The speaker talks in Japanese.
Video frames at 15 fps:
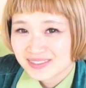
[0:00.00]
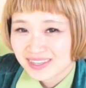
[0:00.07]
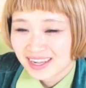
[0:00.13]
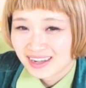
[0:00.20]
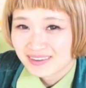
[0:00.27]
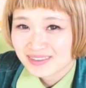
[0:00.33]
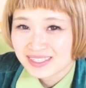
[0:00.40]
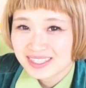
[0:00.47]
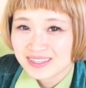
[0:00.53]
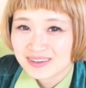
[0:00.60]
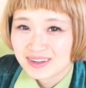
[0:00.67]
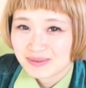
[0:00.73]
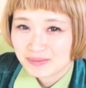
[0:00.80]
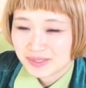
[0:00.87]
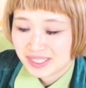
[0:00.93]
くて隠して
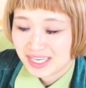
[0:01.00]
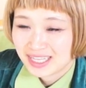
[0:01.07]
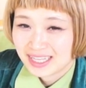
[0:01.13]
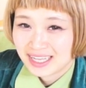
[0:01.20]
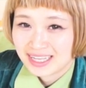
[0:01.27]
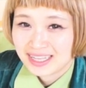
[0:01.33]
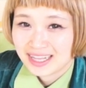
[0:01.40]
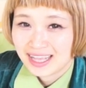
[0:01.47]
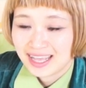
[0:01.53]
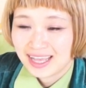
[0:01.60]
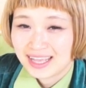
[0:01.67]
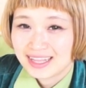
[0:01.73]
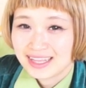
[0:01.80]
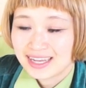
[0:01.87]
るかもしれないね